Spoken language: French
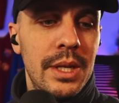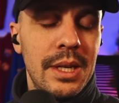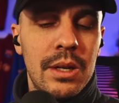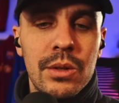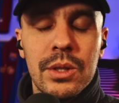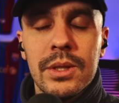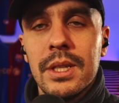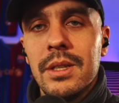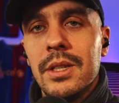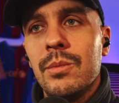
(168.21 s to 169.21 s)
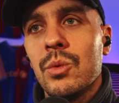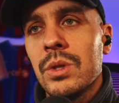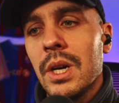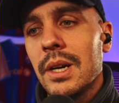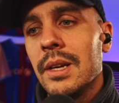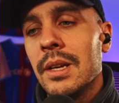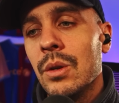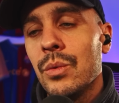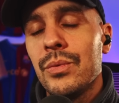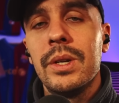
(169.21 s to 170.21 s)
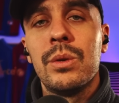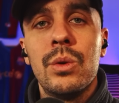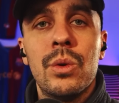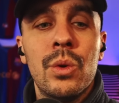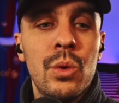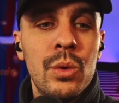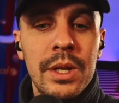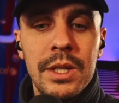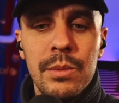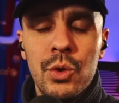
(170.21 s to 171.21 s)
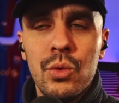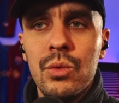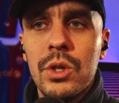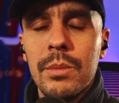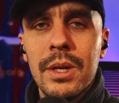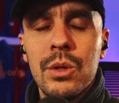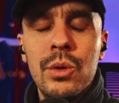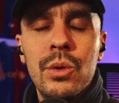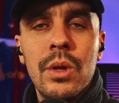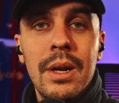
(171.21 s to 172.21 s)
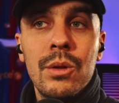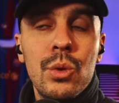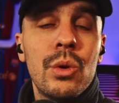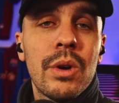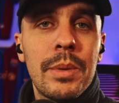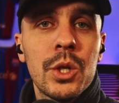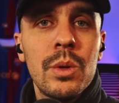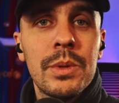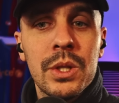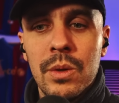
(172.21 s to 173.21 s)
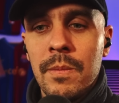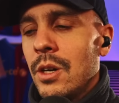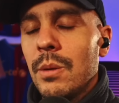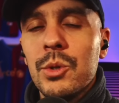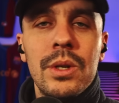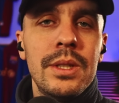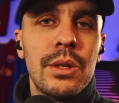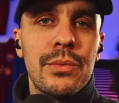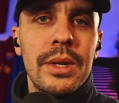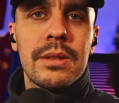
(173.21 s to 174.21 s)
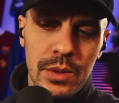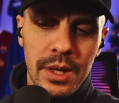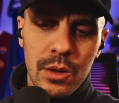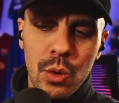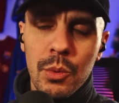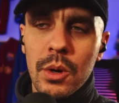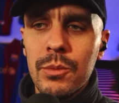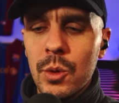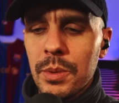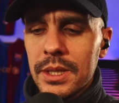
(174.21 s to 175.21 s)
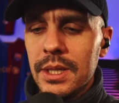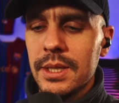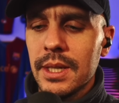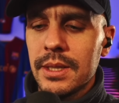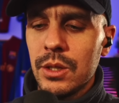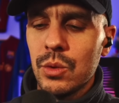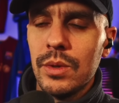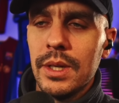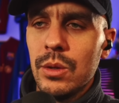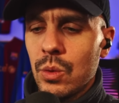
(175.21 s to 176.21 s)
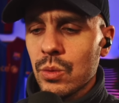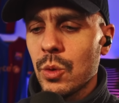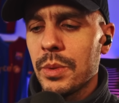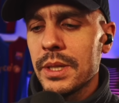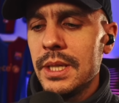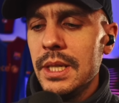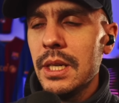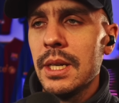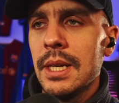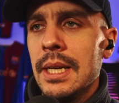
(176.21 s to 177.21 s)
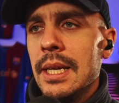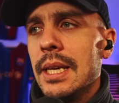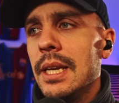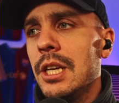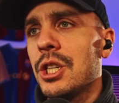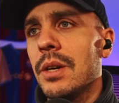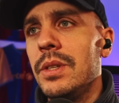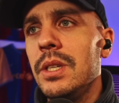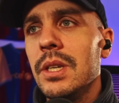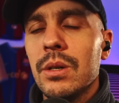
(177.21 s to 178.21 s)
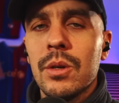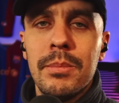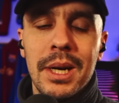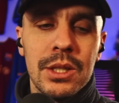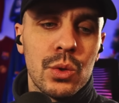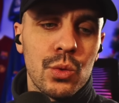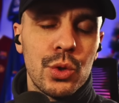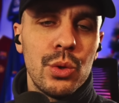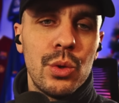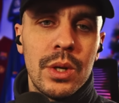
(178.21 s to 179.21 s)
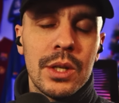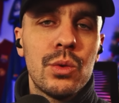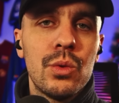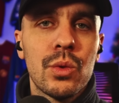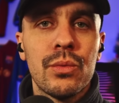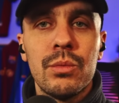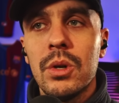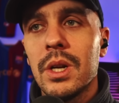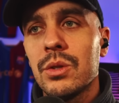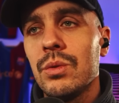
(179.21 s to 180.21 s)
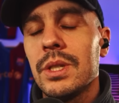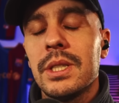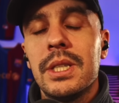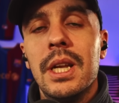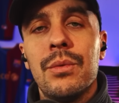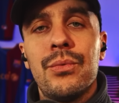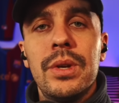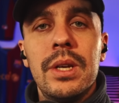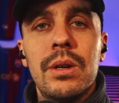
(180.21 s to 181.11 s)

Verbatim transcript: carences dans cette équipe, tout ça, et, le fait que l'équipe joue comme elle ne devrait pas jouer. Parce que, comme je l'ai dit, en fait, on a un gros problème de pressing cette saison et de contre-pressing. Et Xavi euh, base son jeu là-dessus, son football là-dessus. C'est ce qu'il a fait